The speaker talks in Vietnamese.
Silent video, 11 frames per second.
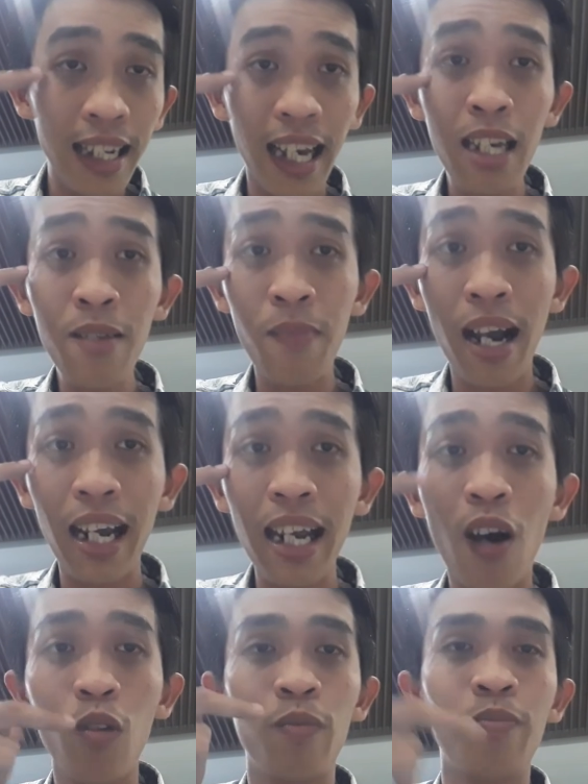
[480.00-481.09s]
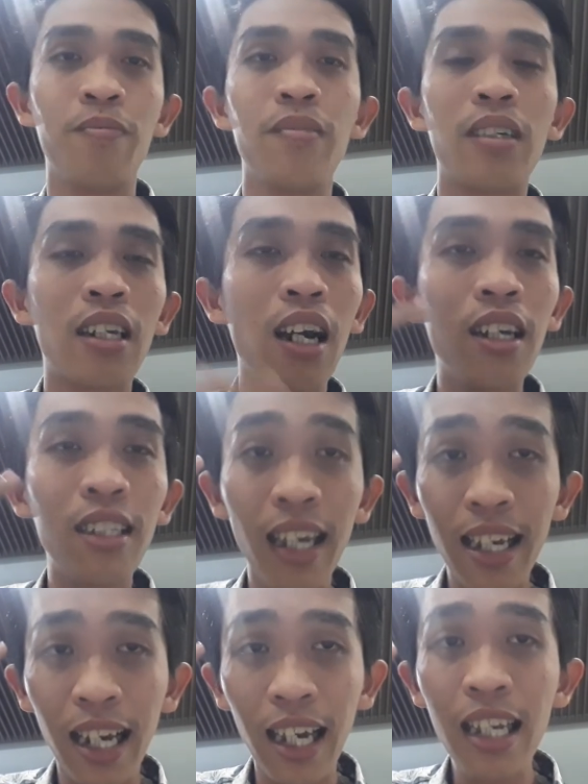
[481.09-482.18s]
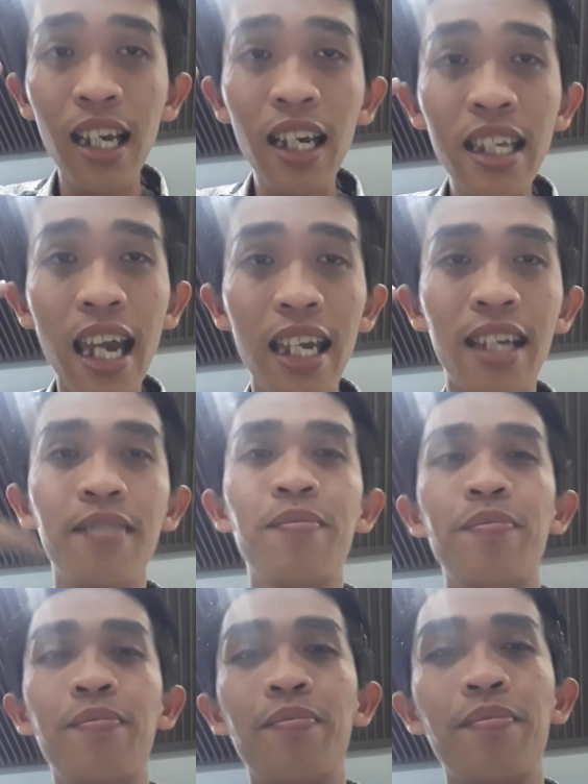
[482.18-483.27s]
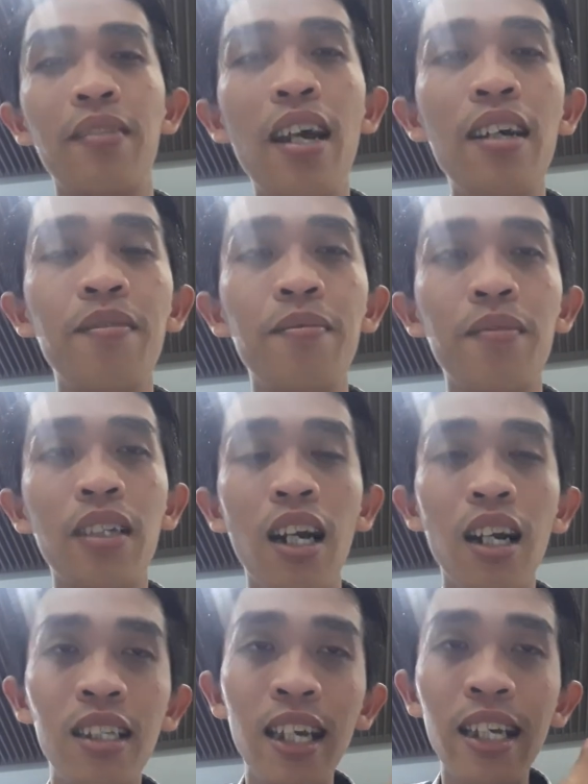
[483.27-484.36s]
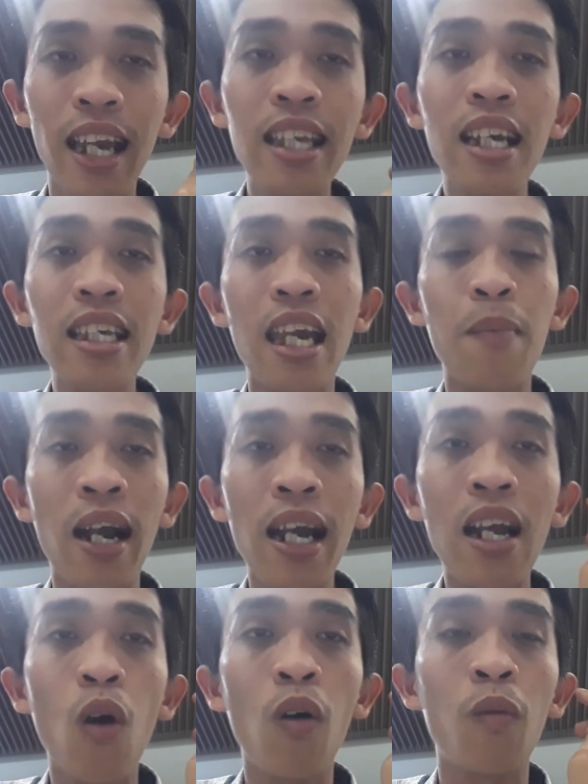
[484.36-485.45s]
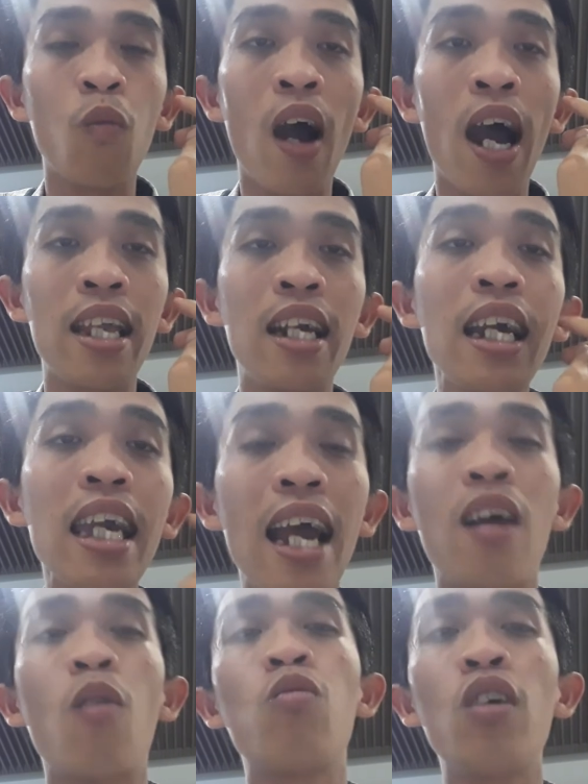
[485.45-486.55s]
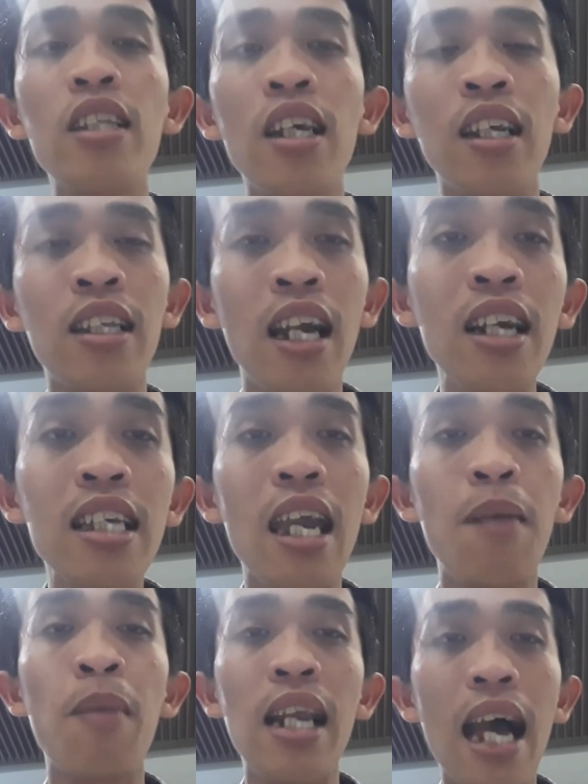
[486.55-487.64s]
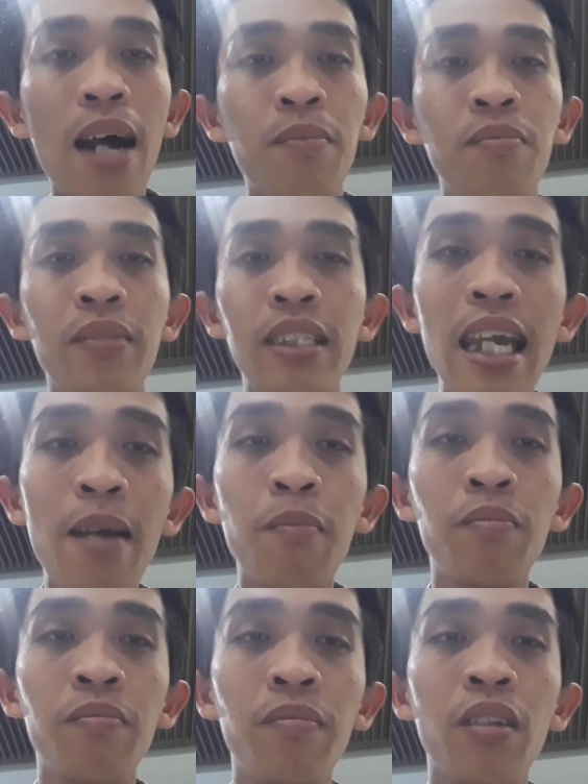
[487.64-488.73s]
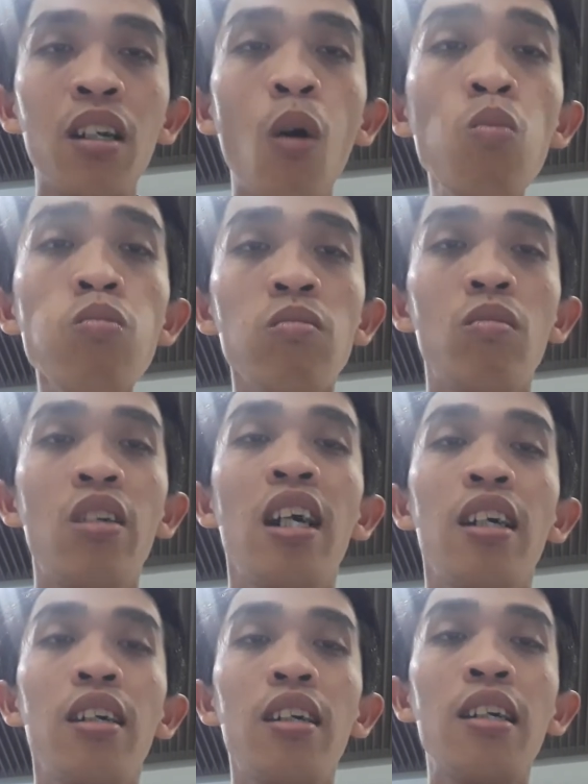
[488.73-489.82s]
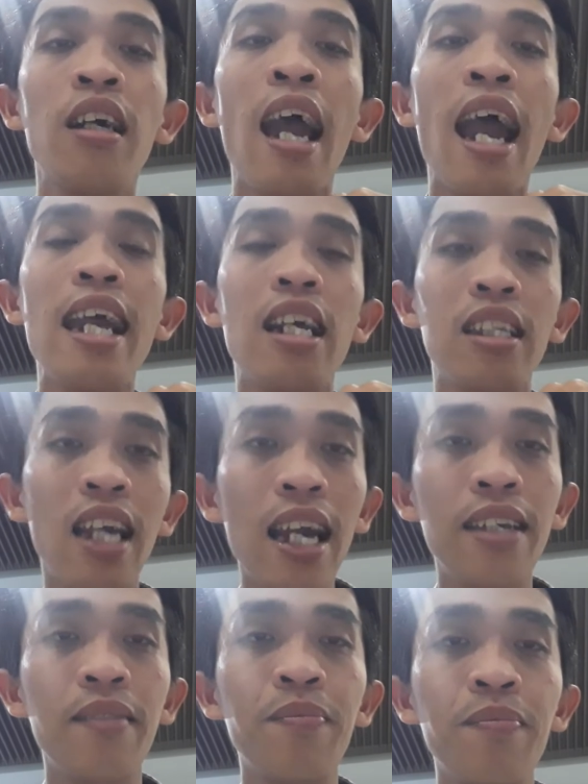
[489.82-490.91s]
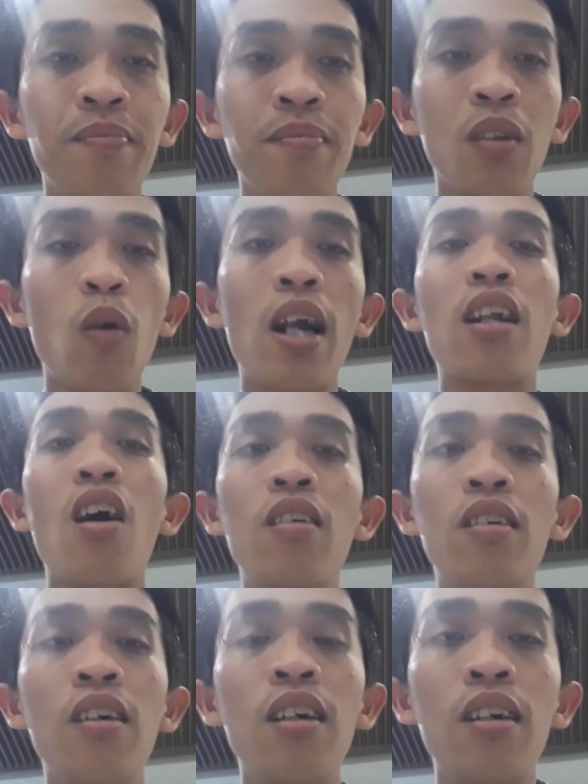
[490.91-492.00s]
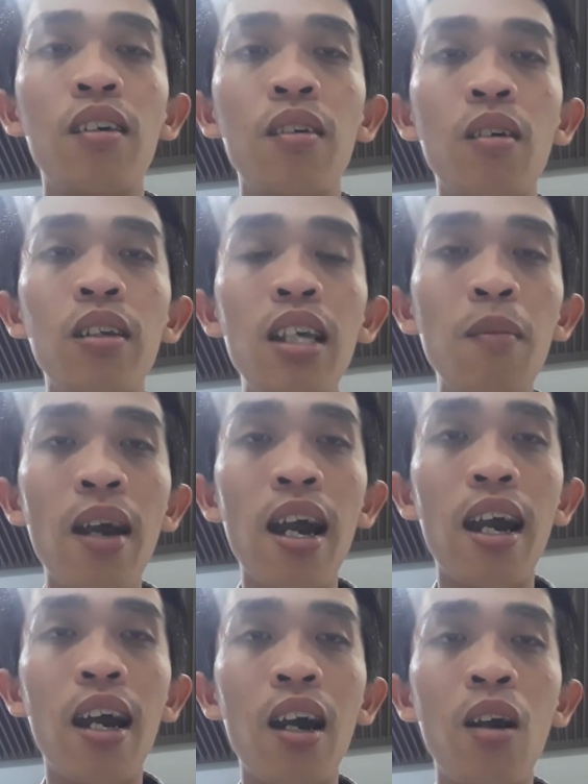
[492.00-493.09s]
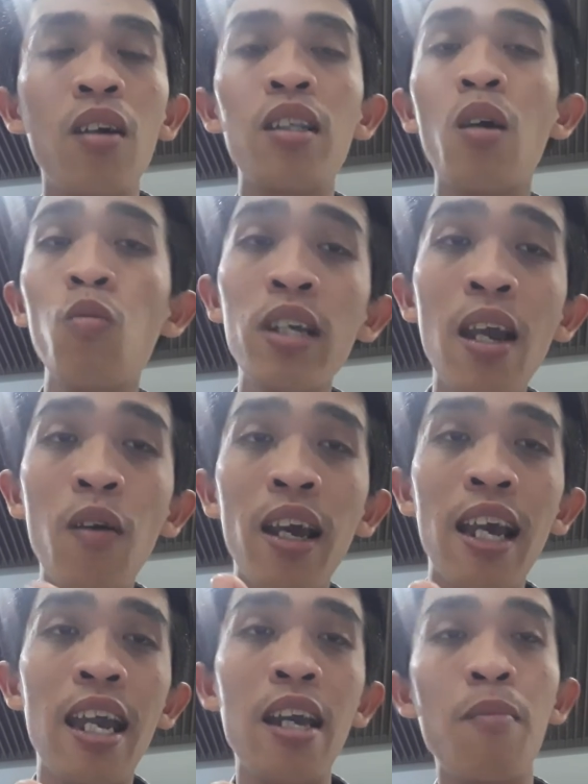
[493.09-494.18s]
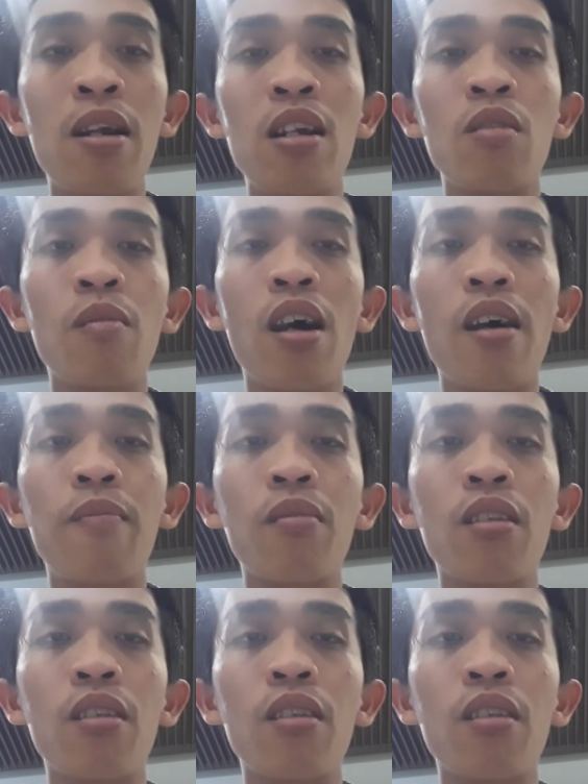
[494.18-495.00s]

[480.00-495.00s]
nghĩ bằng cái đầu tự suy nghĩ những gì đó tự suy nghĩ những gì bằng cái đầu và những cái hành động của những gì mình làm xem đúng hay là sai hoàn toàn nhưng mà trong video này thì mình à,